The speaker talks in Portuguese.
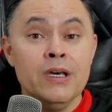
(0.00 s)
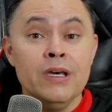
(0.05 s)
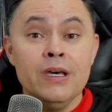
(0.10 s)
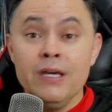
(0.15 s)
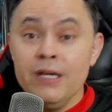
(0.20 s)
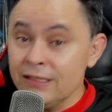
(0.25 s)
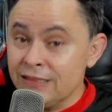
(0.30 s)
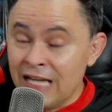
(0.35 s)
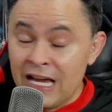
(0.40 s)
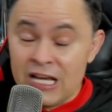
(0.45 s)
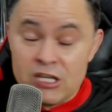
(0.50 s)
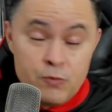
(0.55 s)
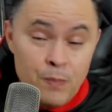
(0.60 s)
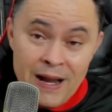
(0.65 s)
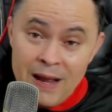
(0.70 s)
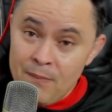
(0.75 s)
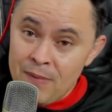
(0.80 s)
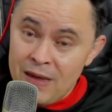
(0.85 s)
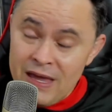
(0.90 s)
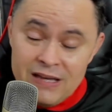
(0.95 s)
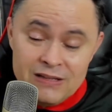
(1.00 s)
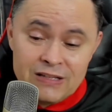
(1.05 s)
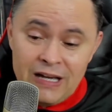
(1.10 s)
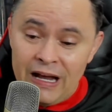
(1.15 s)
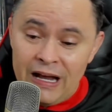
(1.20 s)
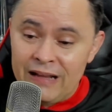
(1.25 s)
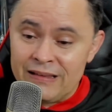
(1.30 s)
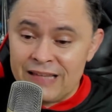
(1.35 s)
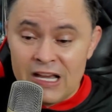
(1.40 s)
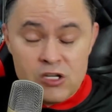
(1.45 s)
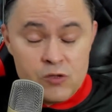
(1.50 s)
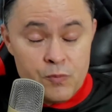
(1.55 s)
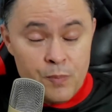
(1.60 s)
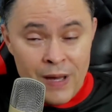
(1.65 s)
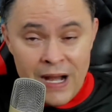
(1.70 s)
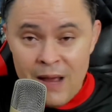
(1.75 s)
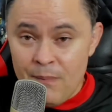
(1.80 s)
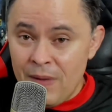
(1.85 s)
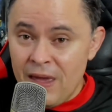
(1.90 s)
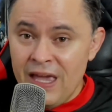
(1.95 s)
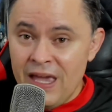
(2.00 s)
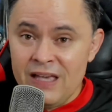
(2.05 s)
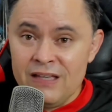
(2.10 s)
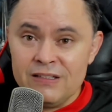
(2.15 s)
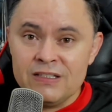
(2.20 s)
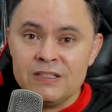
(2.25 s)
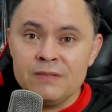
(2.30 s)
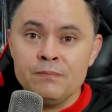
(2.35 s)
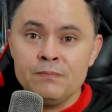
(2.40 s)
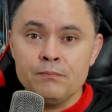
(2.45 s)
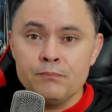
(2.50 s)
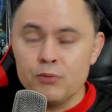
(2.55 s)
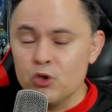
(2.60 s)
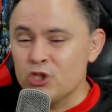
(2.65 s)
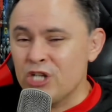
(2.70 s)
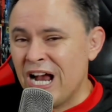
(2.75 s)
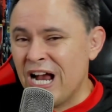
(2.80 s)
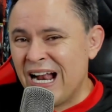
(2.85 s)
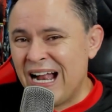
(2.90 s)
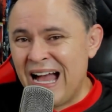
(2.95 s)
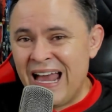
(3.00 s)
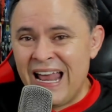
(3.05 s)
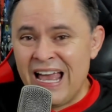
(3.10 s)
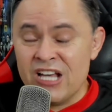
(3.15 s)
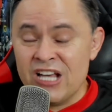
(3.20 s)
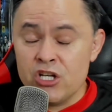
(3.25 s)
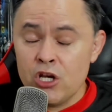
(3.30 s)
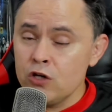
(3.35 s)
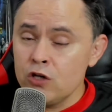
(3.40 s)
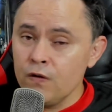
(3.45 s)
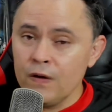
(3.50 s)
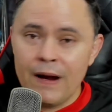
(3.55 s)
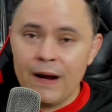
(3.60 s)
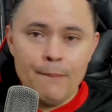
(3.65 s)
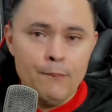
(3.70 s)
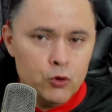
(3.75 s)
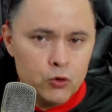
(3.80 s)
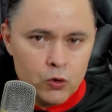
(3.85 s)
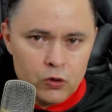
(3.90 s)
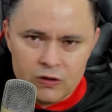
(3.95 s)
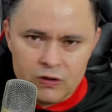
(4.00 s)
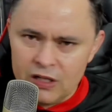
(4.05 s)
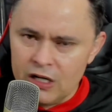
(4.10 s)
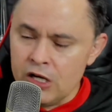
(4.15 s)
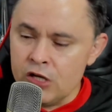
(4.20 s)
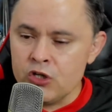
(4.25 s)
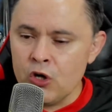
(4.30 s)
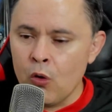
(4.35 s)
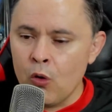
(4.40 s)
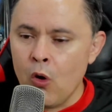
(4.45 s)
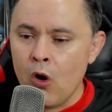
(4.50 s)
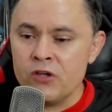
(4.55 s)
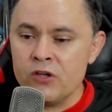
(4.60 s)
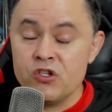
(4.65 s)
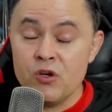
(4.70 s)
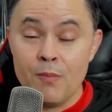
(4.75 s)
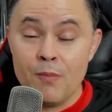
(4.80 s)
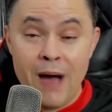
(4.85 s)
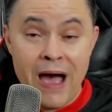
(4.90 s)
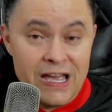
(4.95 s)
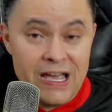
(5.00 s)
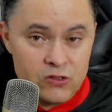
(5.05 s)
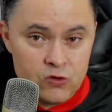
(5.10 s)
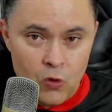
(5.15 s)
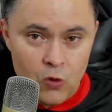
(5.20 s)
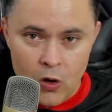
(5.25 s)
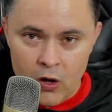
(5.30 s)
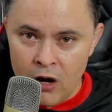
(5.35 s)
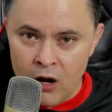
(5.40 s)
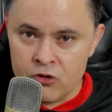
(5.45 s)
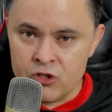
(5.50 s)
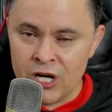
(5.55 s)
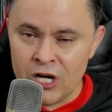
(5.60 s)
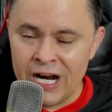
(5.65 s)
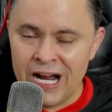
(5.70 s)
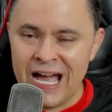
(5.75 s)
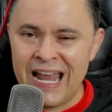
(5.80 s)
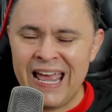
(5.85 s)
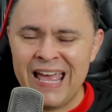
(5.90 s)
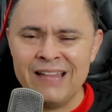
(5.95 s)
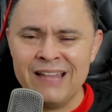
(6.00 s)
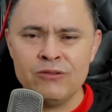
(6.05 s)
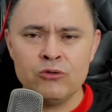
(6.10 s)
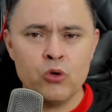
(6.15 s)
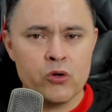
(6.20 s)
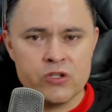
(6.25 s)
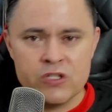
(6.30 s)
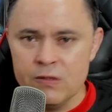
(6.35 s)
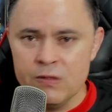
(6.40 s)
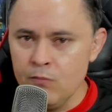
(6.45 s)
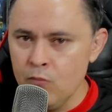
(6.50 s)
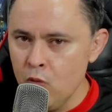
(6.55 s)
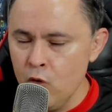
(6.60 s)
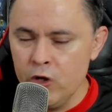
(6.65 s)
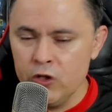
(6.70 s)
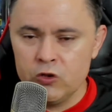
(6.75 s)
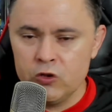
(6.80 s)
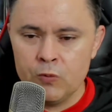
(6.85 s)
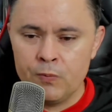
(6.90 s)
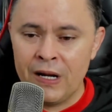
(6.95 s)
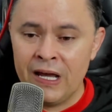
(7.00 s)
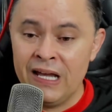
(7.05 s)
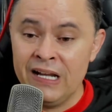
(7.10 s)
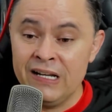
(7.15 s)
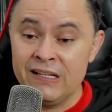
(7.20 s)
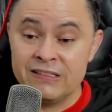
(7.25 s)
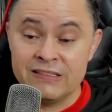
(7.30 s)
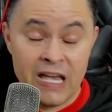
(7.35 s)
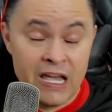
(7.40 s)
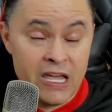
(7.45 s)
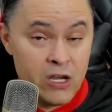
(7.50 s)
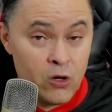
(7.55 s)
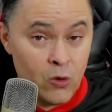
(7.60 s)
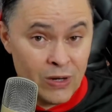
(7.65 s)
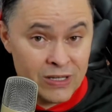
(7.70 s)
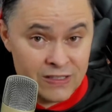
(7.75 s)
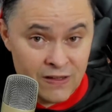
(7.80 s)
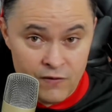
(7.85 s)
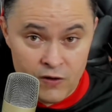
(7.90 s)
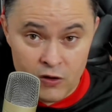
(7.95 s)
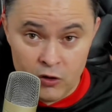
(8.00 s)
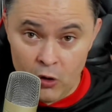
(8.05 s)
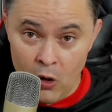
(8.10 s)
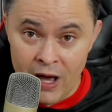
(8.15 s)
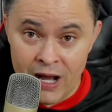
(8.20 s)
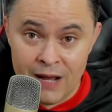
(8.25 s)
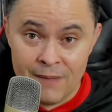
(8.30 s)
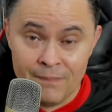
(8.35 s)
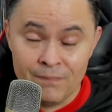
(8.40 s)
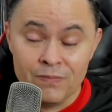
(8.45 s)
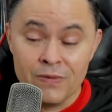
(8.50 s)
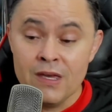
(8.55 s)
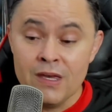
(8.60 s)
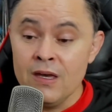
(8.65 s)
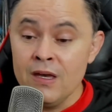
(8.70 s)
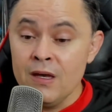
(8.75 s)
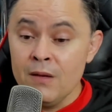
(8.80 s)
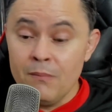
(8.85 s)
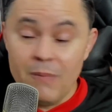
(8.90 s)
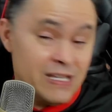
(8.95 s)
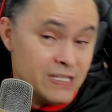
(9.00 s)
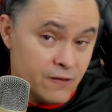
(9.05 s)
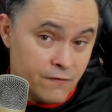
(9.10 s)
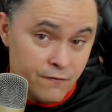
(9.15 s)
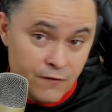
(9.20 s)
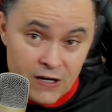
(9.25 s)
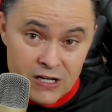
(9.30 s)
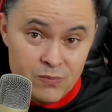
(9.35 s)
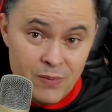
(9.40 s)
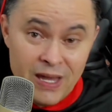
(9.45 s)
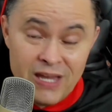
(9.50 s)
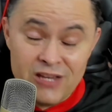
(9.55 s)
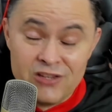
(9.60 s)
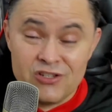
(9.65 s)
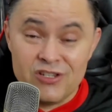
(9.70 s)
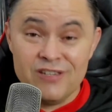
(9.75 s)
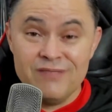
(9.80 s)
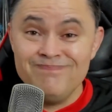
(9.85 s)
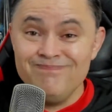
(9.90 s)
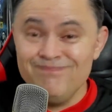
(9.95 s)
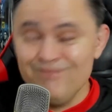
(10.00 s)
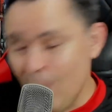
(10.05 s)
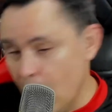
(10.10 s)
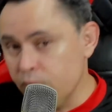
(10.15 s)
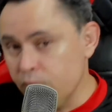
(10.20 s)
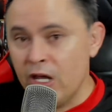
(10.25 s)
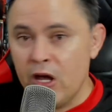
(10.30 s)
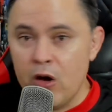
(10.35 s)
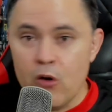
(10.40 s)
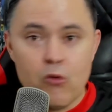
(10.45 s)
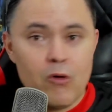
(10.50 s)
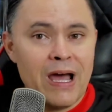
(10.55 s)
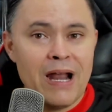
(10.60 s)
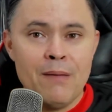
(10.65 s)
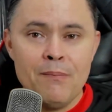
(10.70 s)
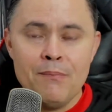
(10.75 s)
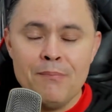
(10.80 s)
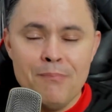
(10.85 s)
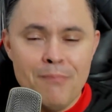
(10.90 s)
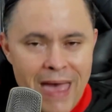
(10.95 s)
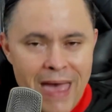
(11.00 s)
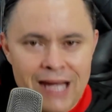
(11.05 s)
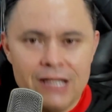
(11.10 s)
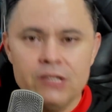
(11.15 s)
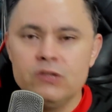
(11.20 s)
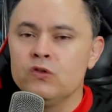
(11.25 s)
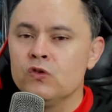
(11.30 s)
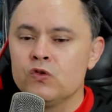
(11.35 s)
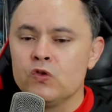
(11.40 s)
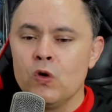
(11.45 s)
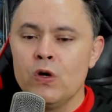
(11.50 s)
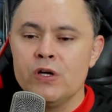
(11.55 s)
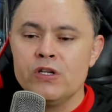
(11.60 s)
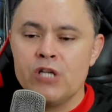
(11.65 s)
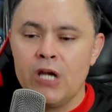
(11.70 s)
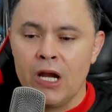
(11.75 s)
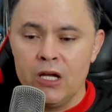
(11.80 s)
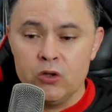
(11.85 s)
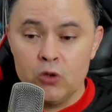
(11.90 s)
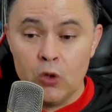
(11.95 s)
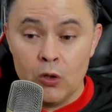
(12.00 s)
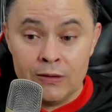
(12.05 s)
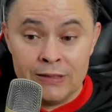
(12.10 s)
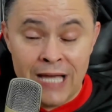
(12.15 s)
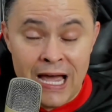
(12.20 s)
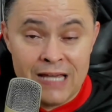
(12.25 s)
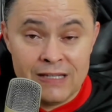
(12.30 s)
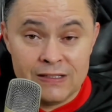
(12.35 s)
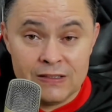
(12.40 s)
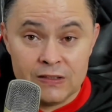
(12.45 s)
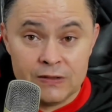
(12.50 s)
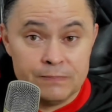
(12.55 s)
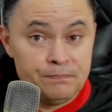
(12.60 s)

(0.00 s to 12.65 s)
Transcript: E tá de parabéns, cara, tá de parabéns. Pro Jacaré a gente fica muito triste, eu gosto demais do Ronaldo Jacaré, torci muito para ele sair com essa vitória, mas infelizmente não deu, cara, méritos hoje aqui totais